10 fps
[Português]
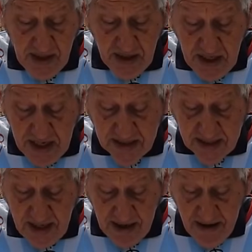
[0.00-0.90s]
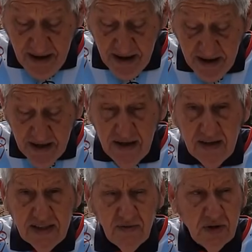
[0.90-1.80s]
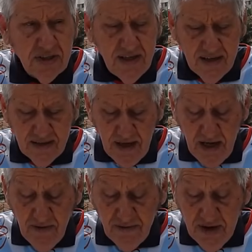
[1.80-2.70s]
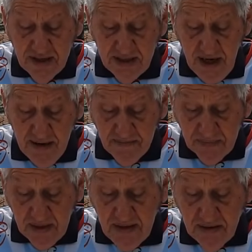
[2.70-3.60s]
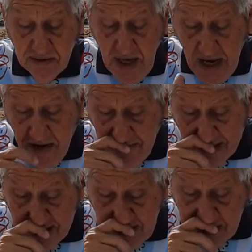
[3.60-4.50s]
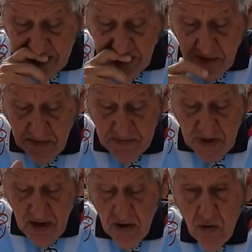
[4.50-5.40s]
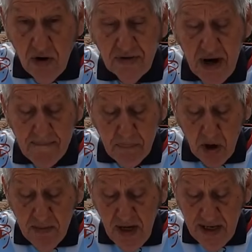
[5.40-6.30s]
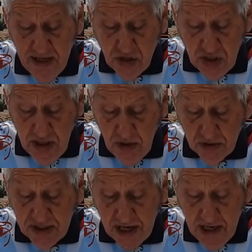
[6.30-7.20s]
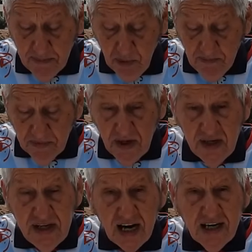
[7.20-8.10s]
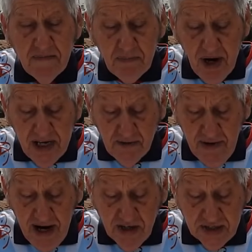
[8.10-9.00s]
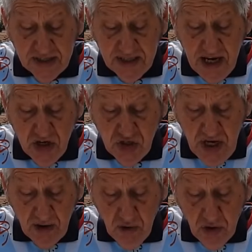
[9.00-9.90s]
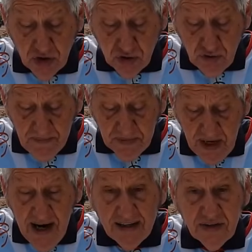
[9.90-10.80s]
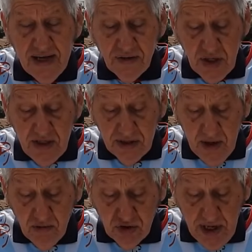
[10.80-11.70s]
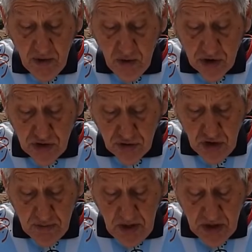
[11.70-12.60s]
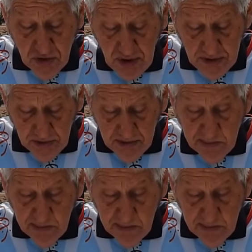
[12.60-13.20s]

criança, se você tem infância, tem vacinação contra a poliomielite e o sarampo. E a campanha vai de 6 de agosto até 31 de agosto de 2018.